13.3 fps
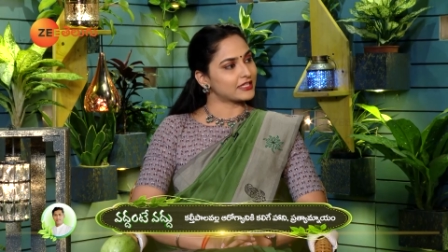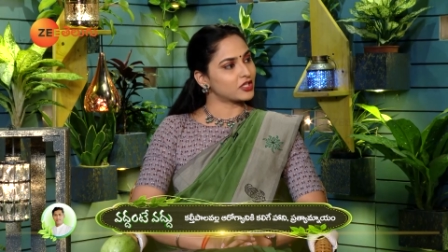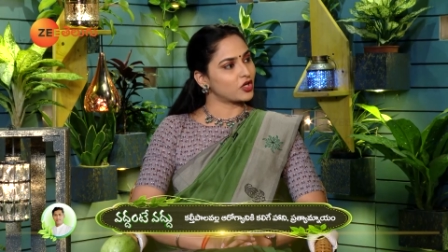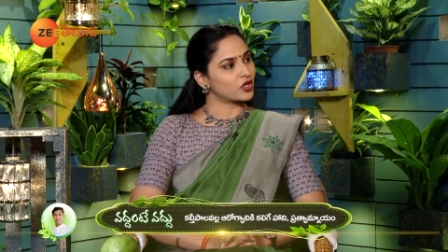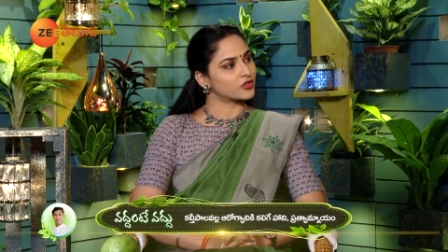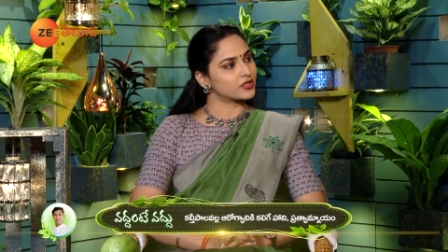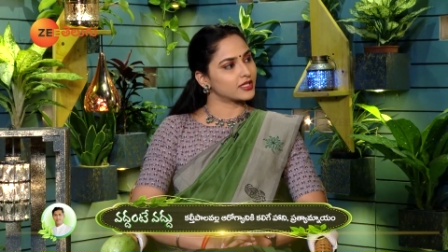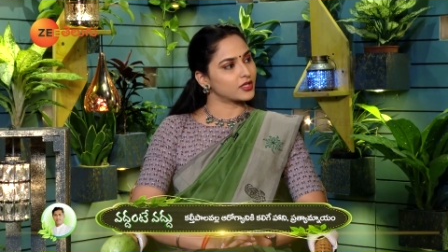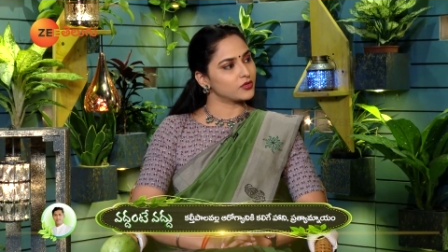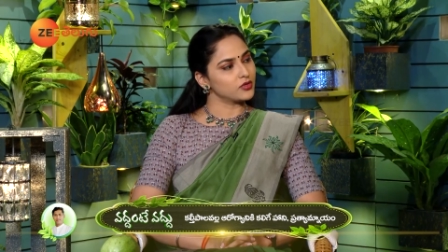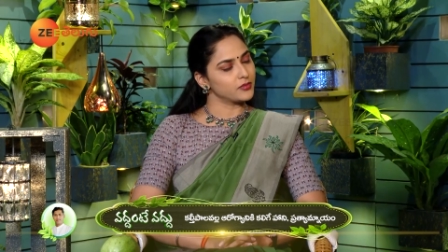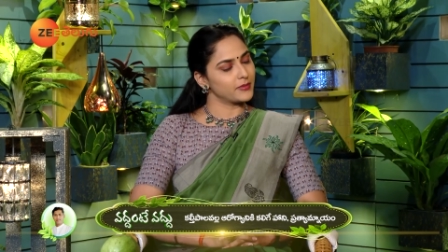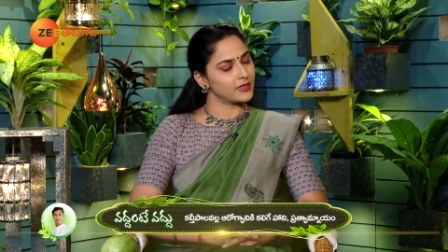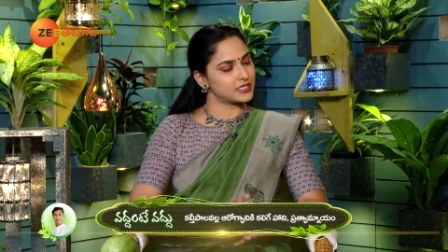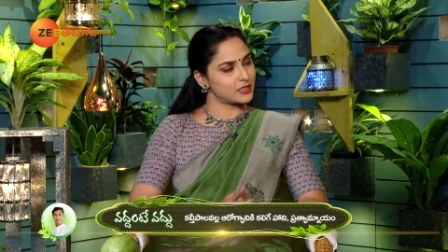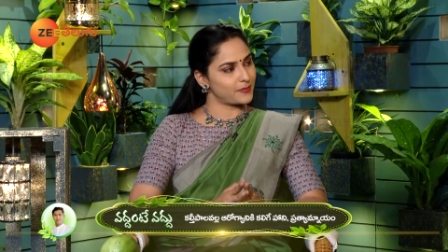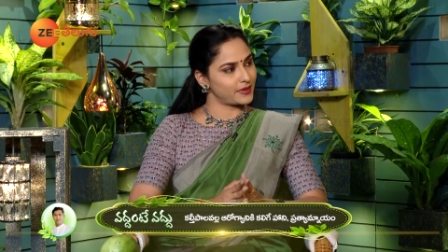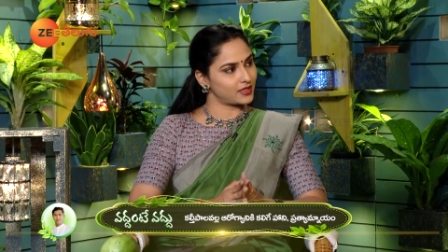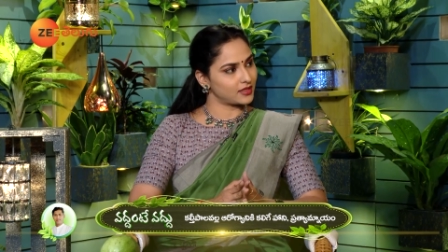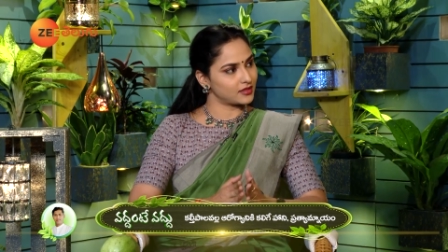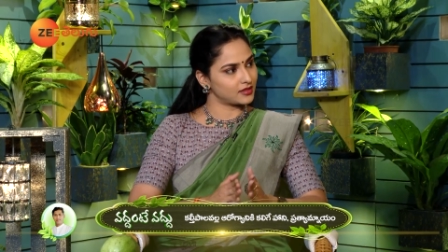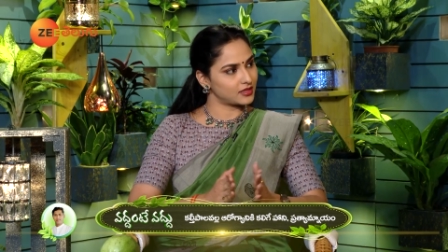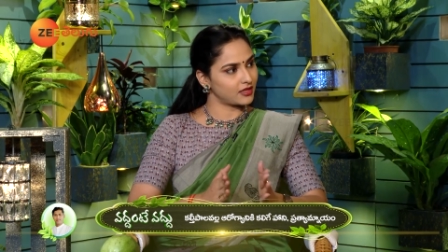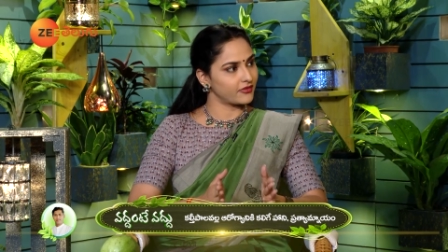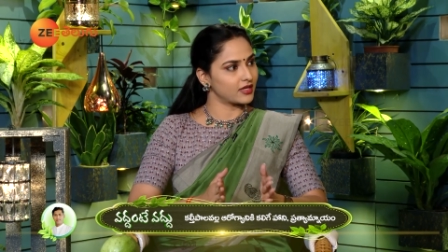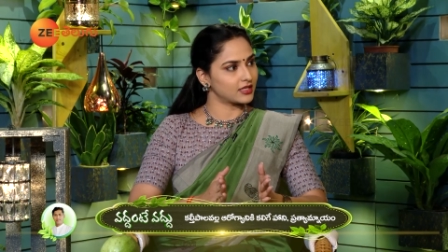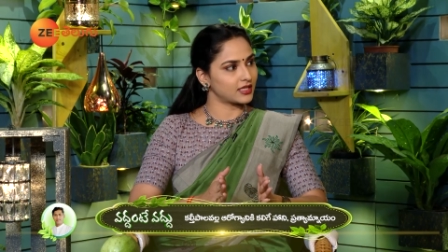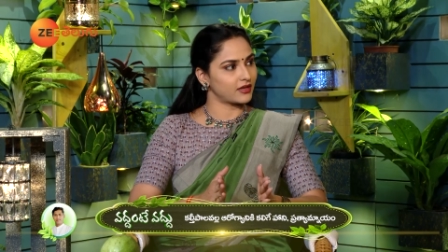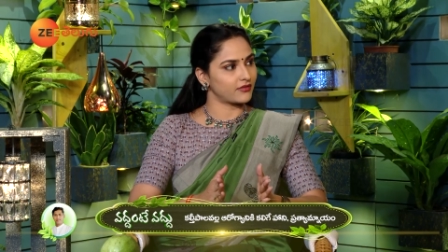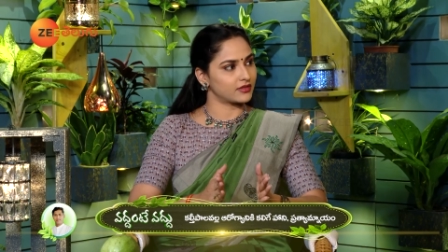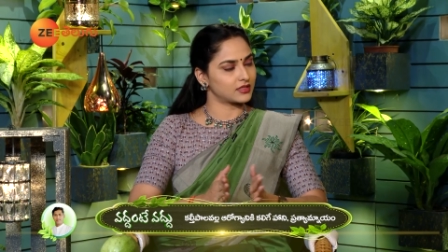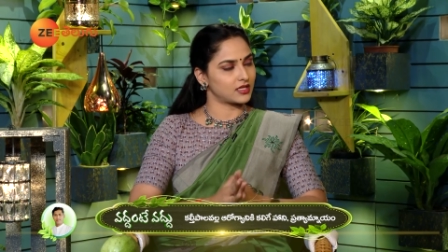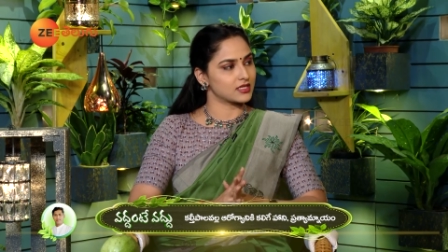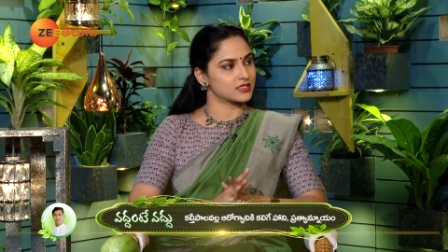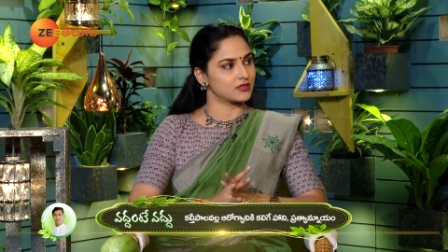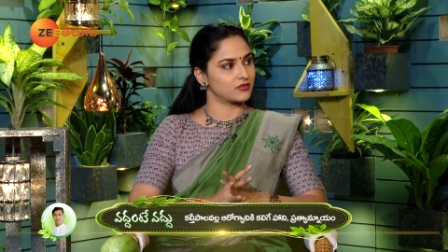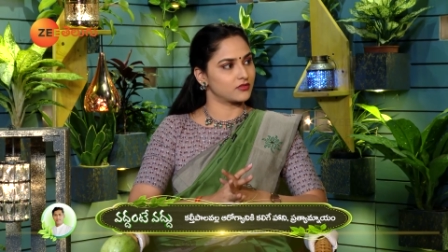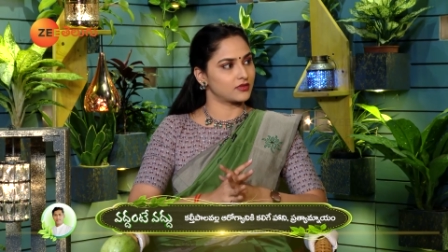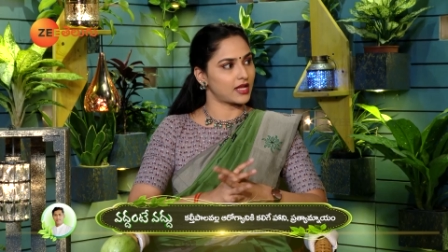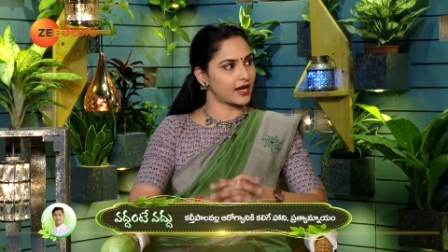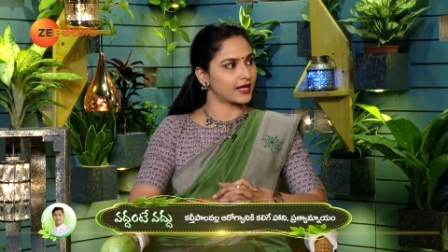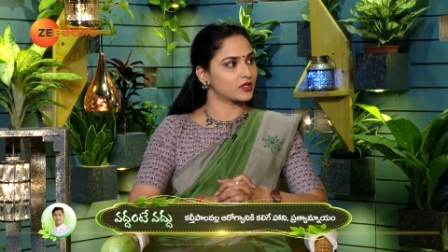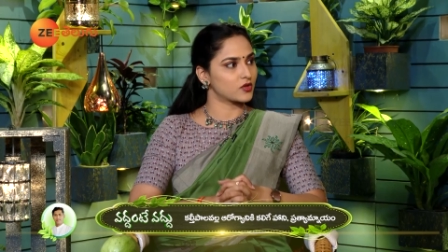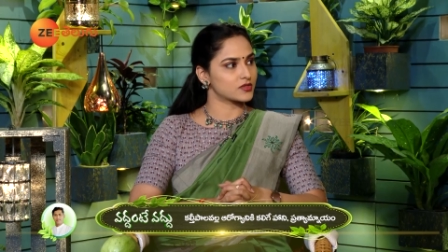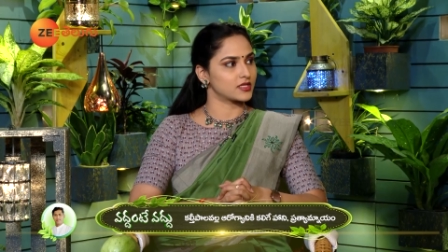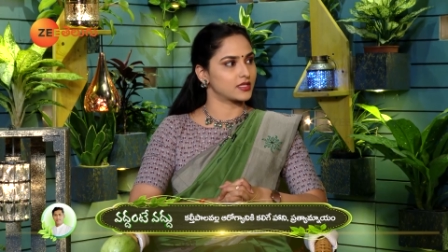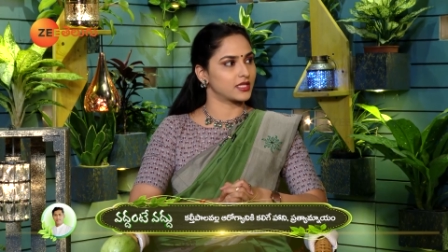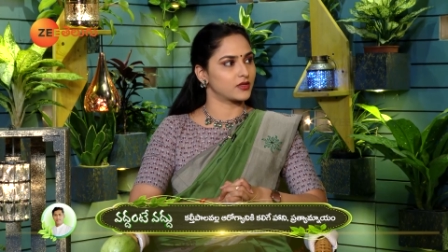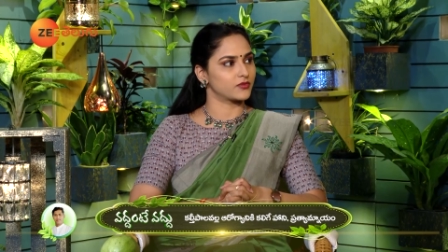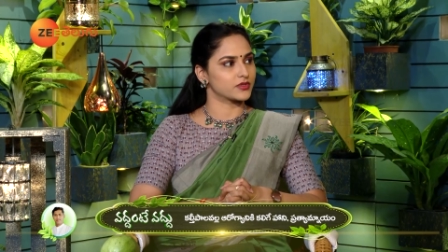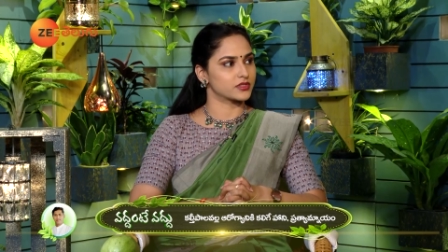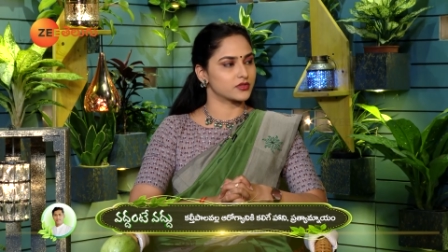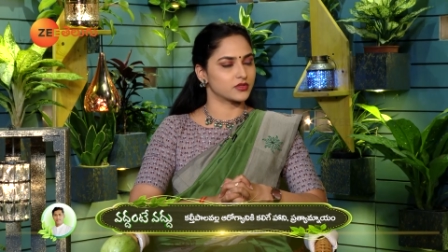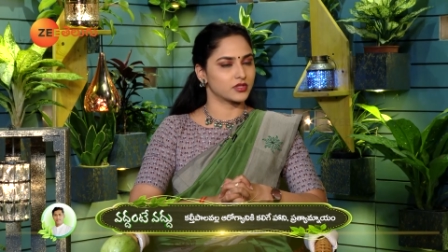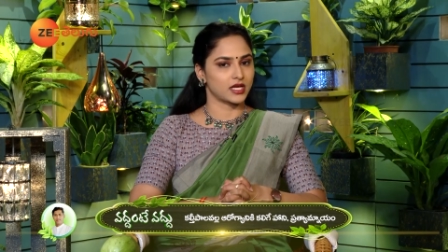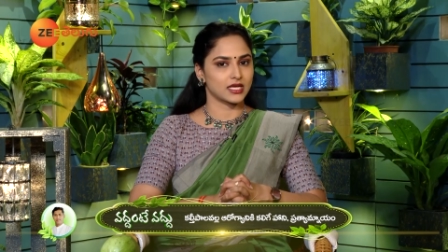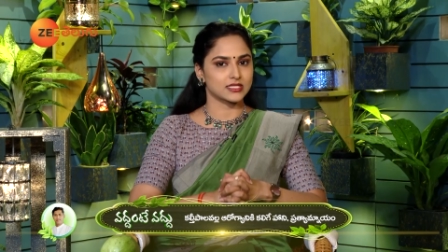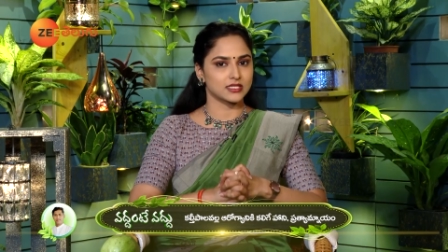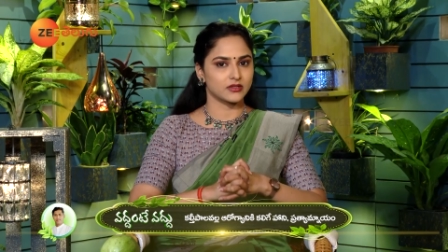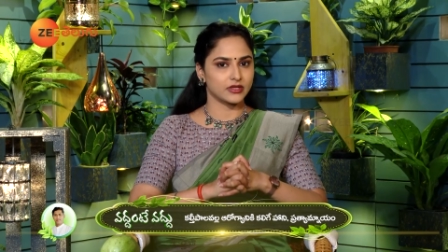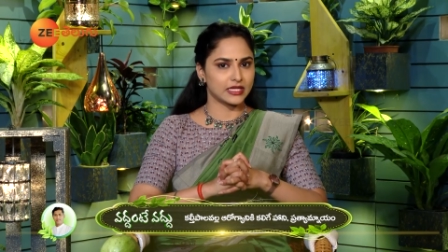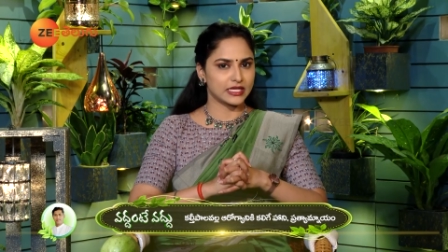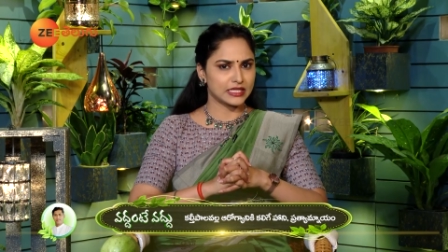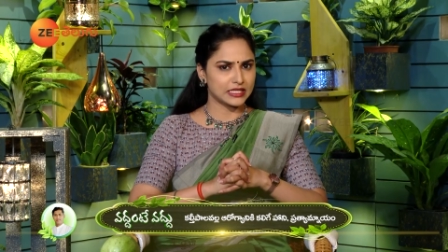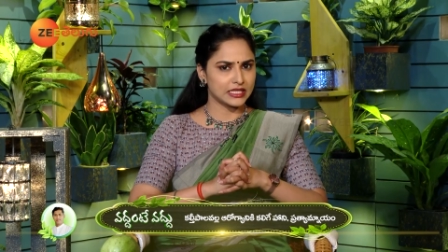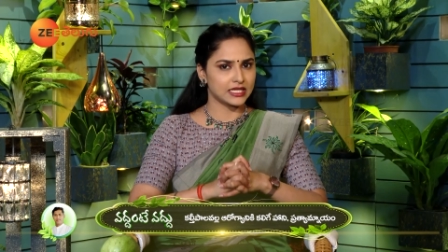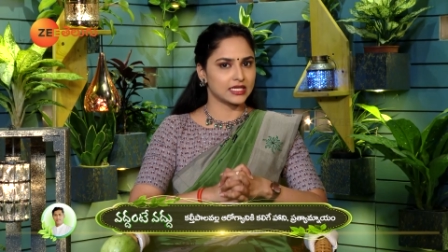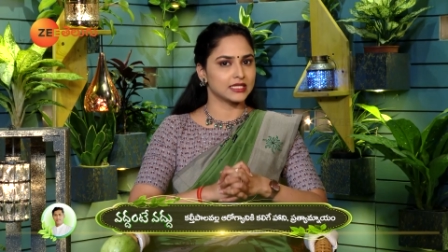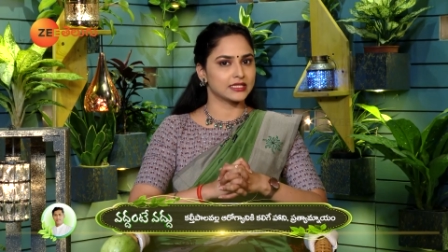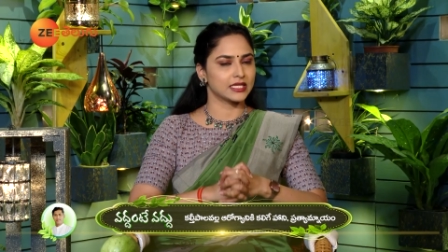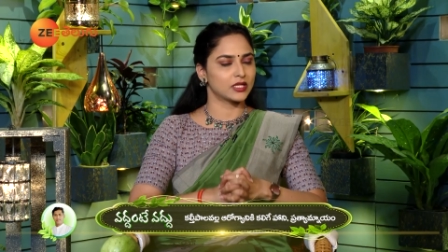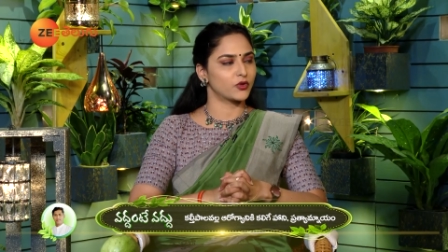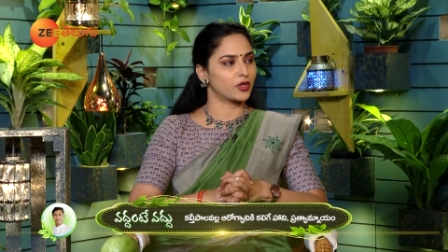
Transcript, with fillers: అయితే డాక్టర్ గారు మీరు చెప్పిందంతా విన్న తర్వాత అసలు నాకైతే ఒక సందేహం వస్తుంది అసలు ఇన్ని కల్తీలు